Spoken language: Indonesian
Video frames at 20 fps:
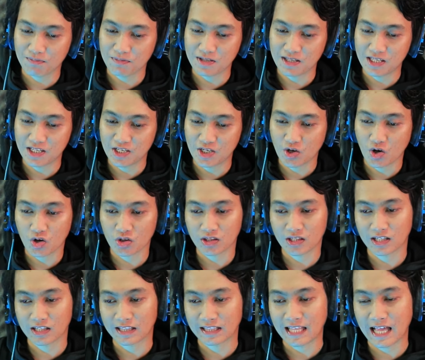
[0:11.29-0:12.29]
video
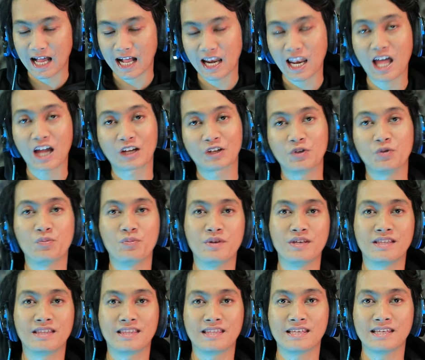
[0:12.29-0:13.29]
tentang lagu
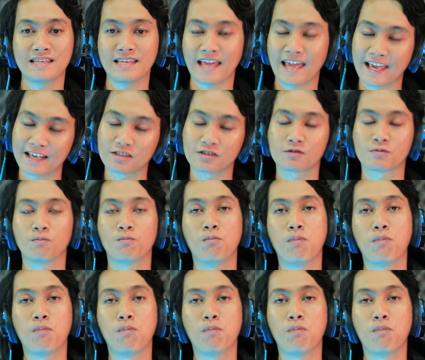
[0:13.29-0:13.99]
BTS